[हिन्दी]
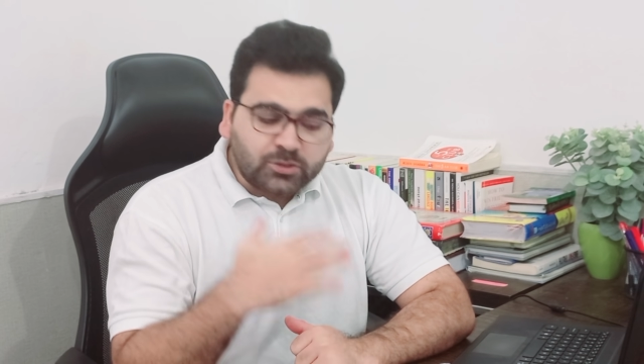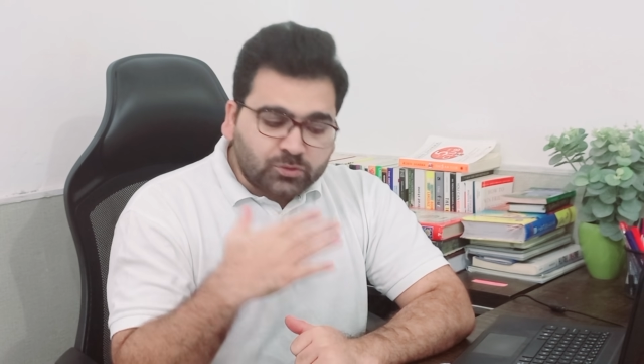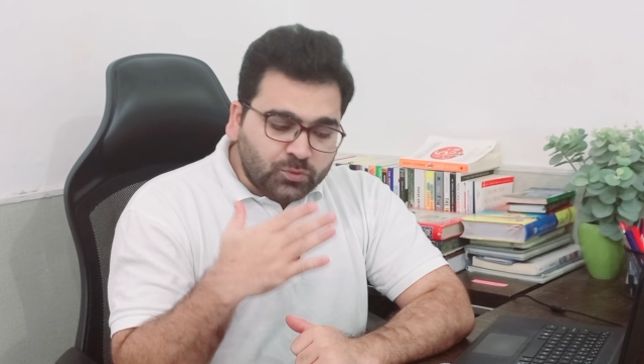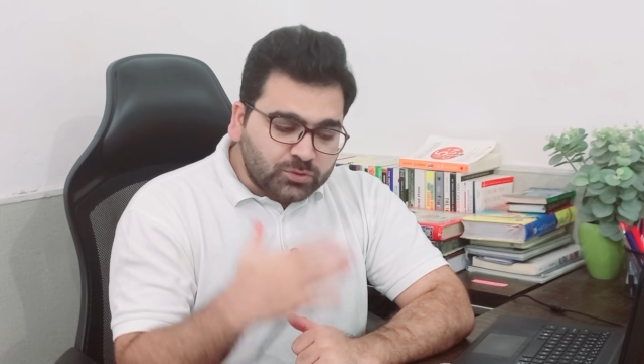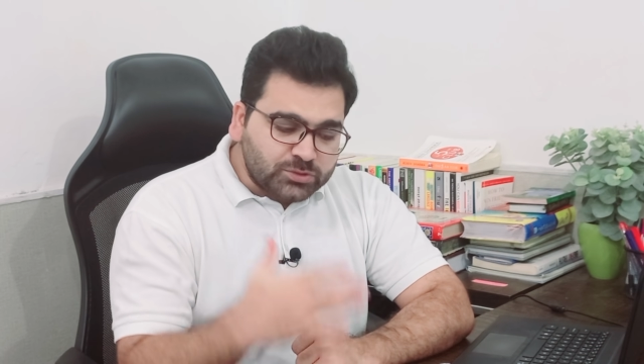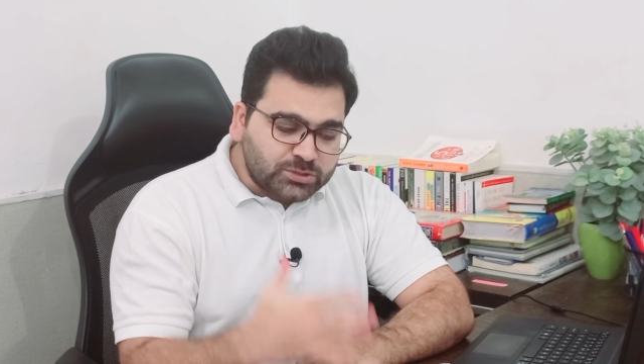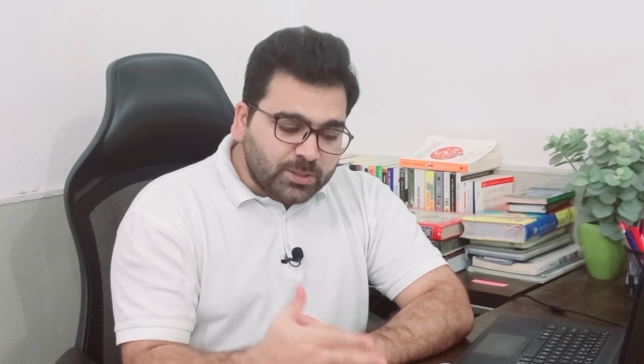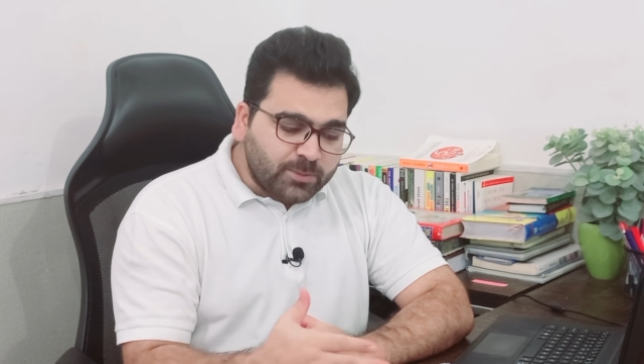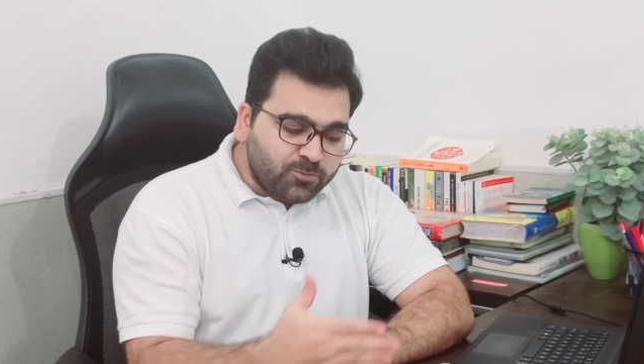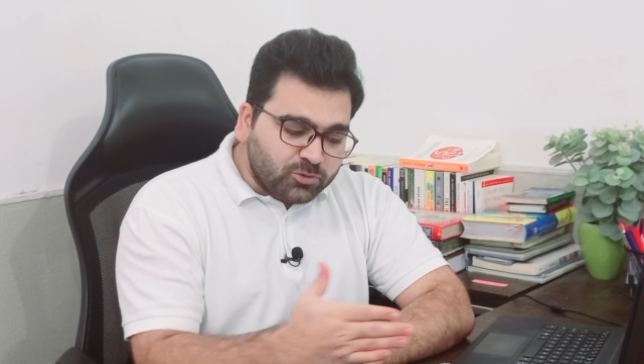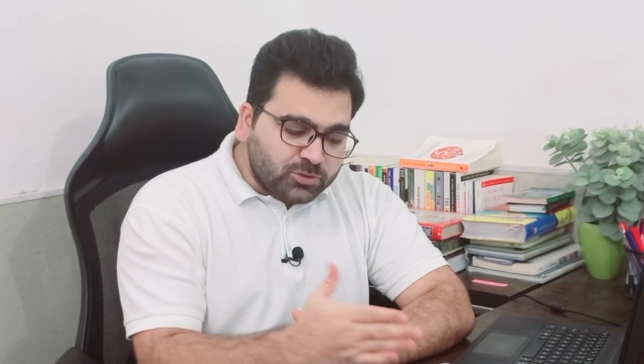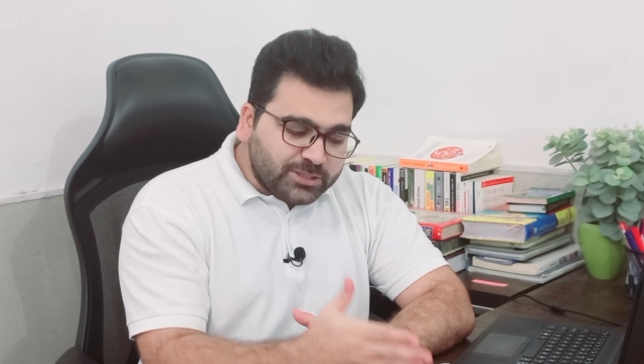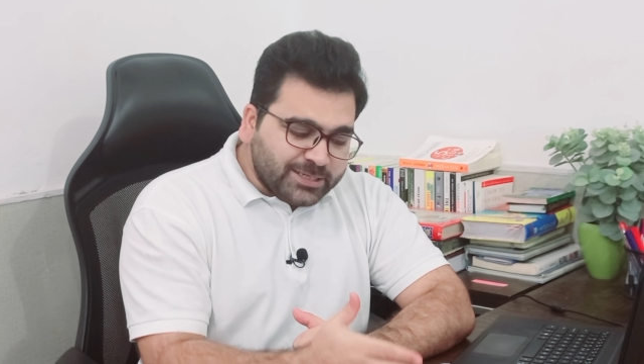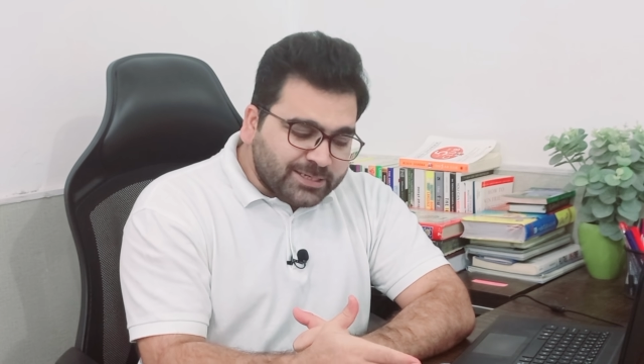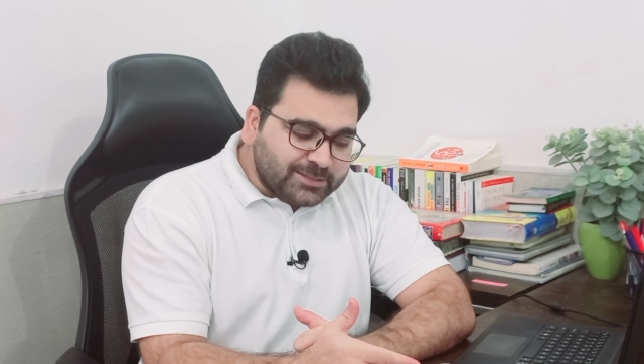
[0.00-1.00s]
तो जब वो
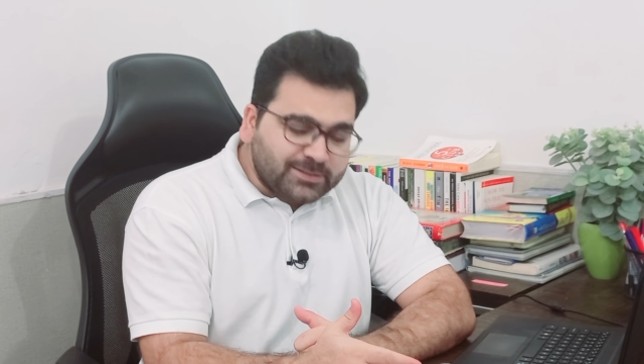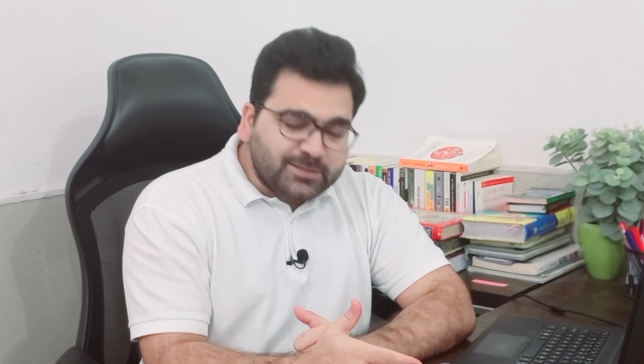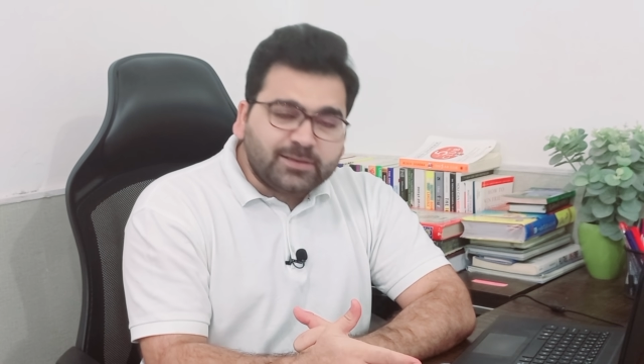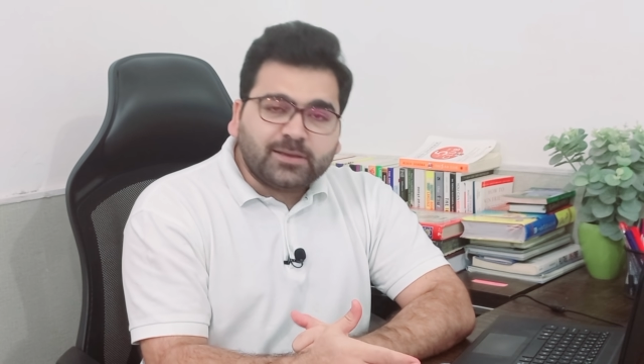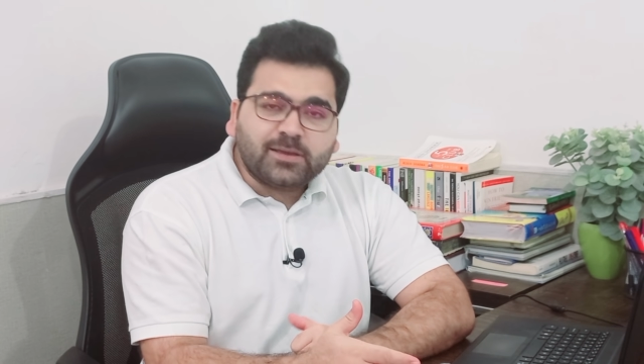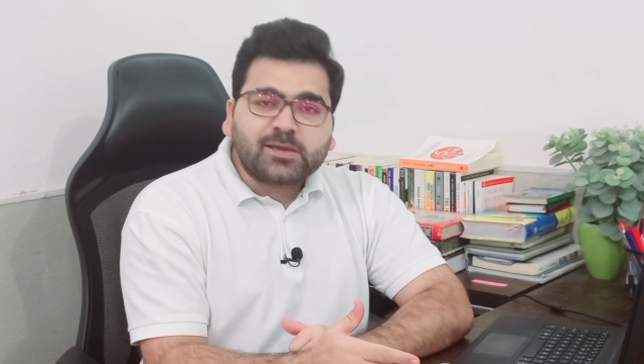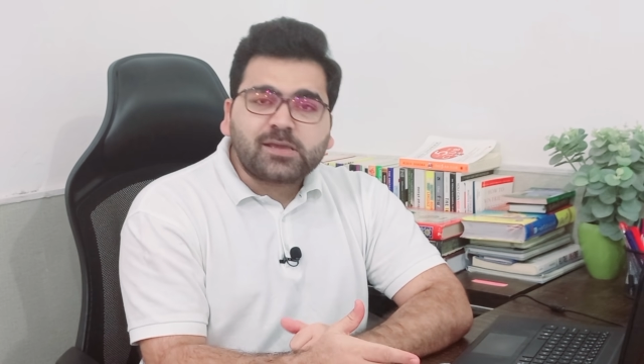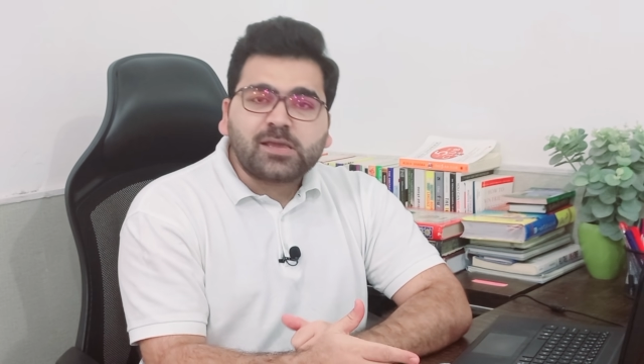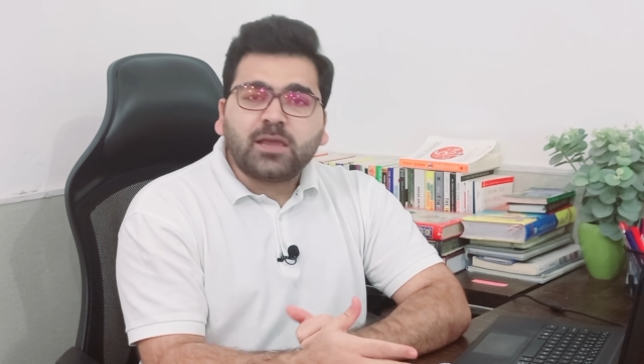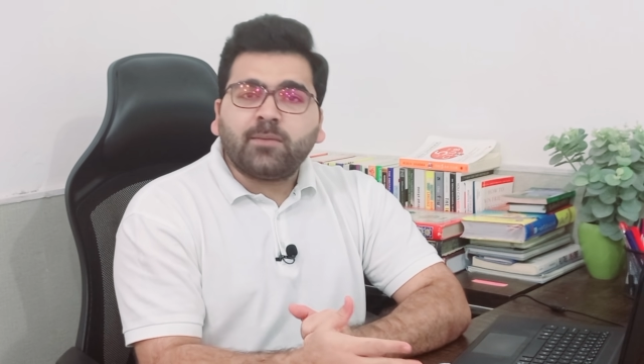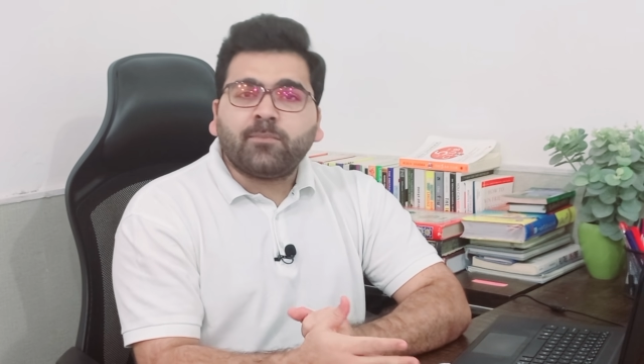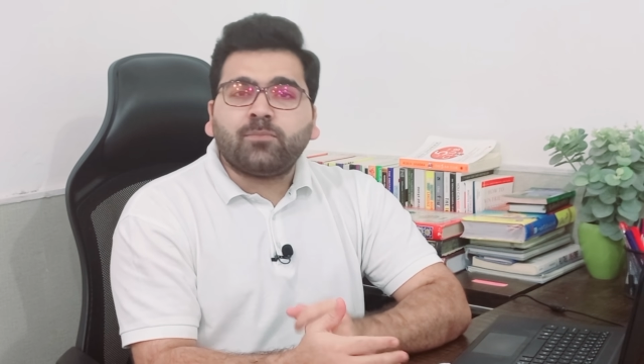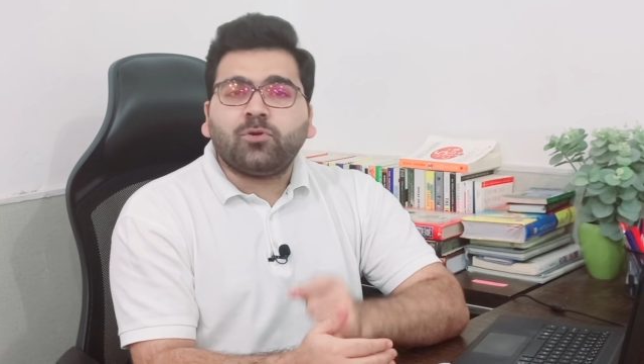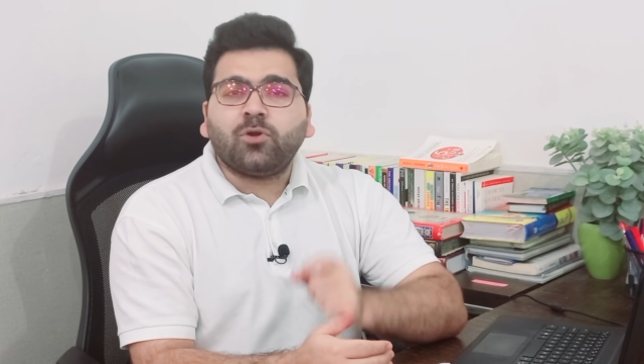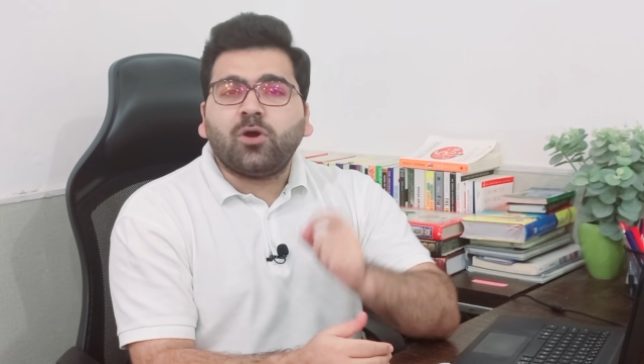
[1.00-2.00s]
देखते हैं कि
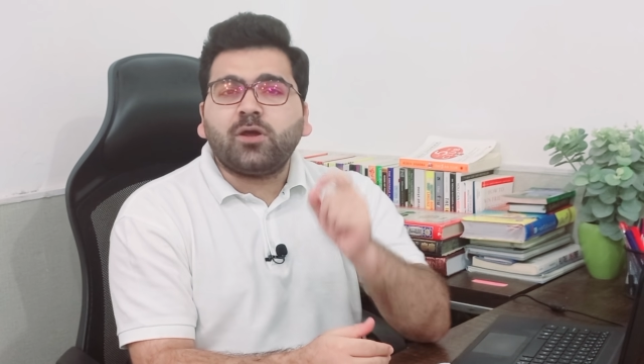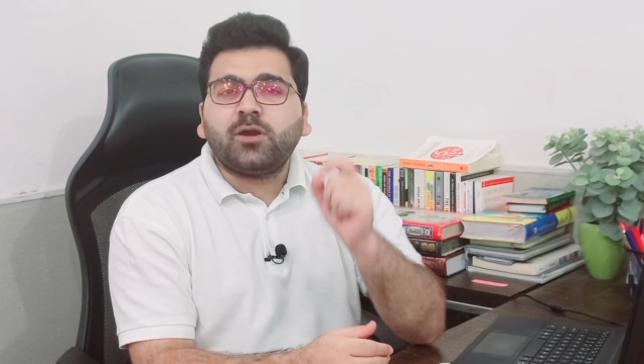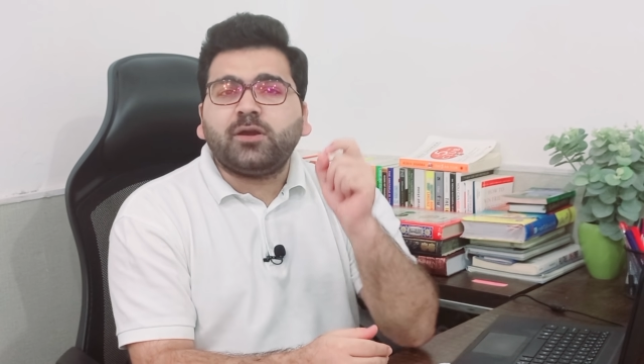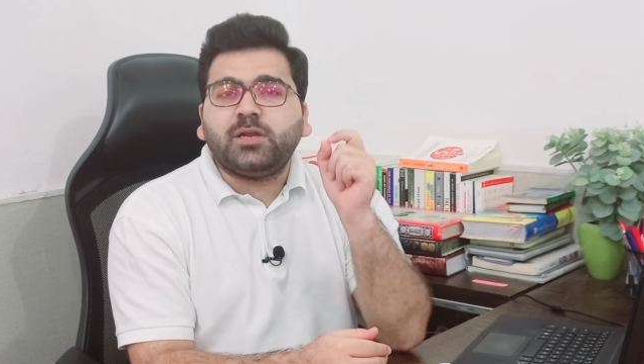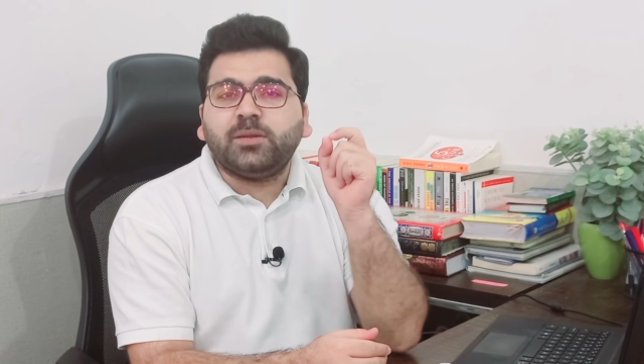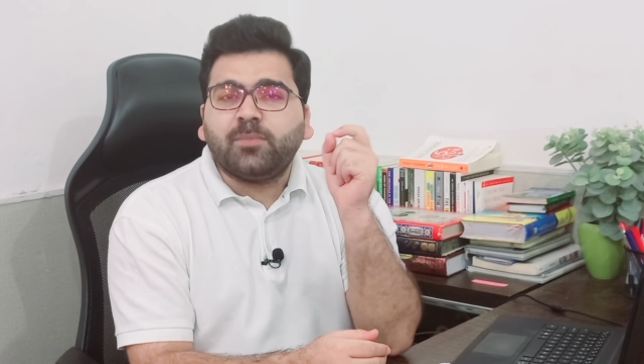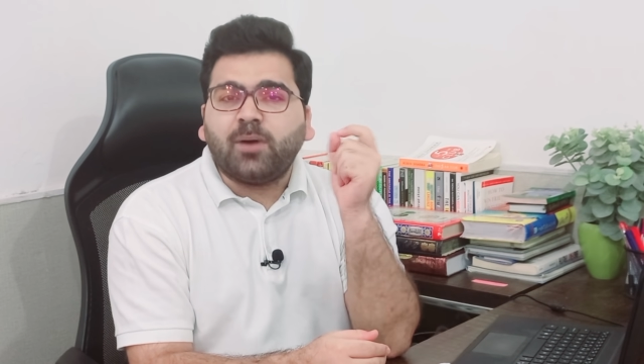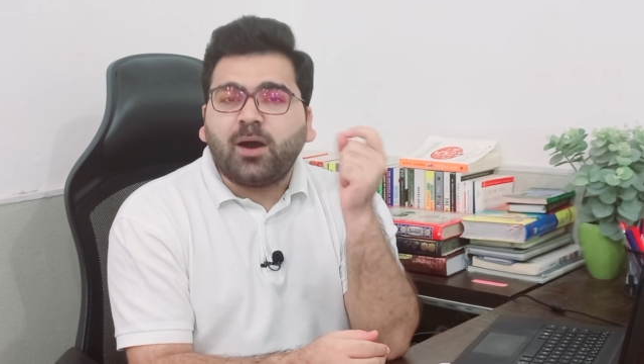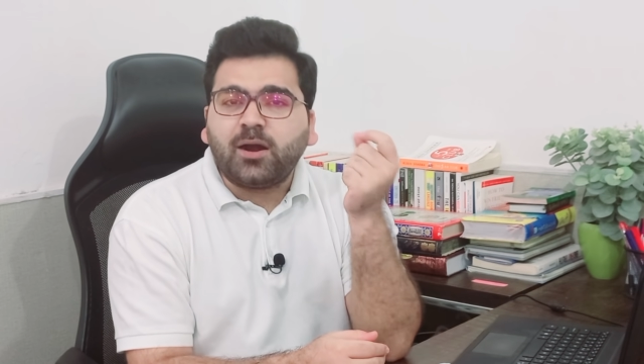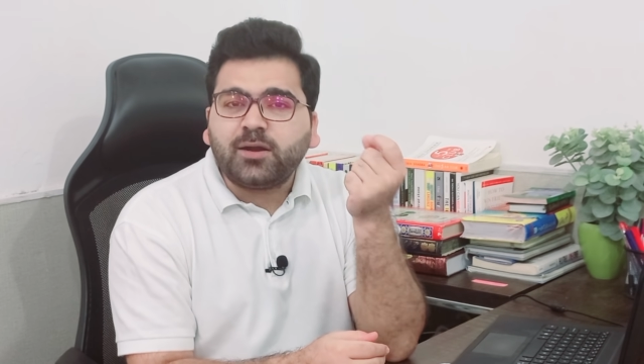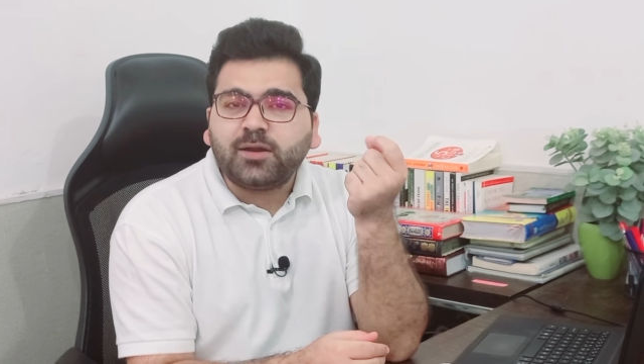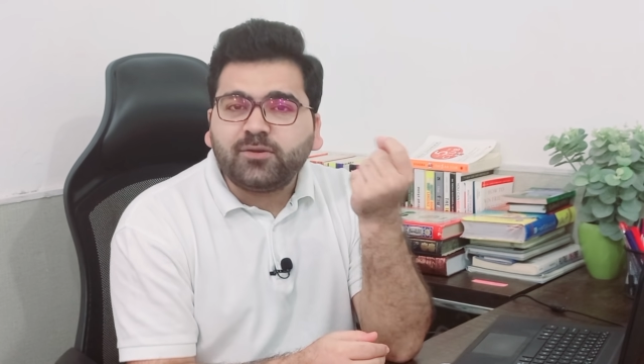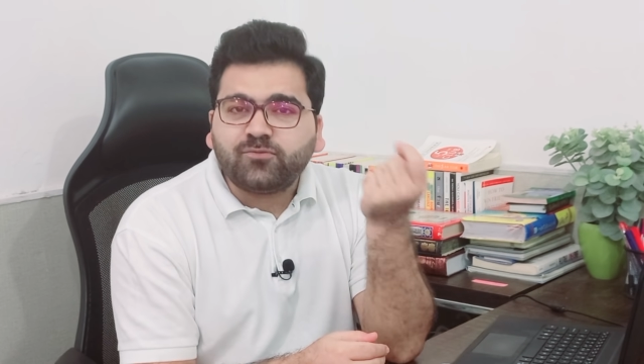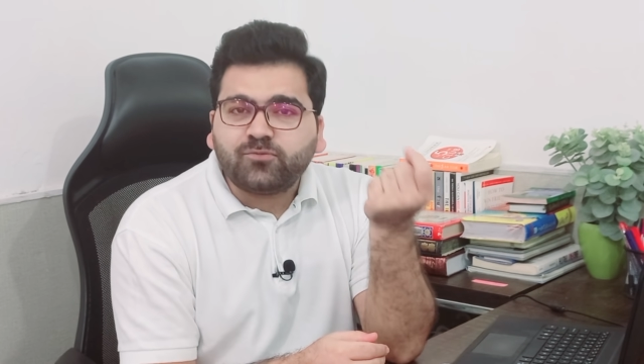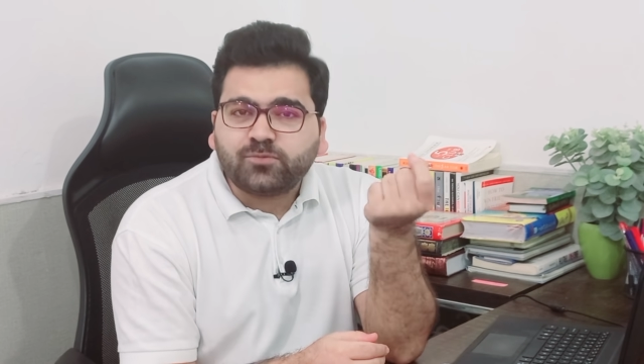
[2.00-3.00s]
एम्प्लॉयर डिमांड
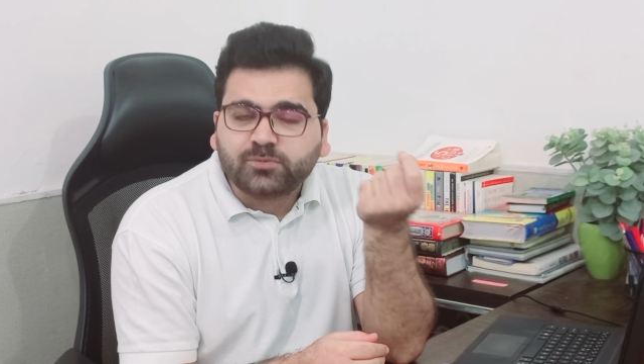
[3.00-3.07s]
ही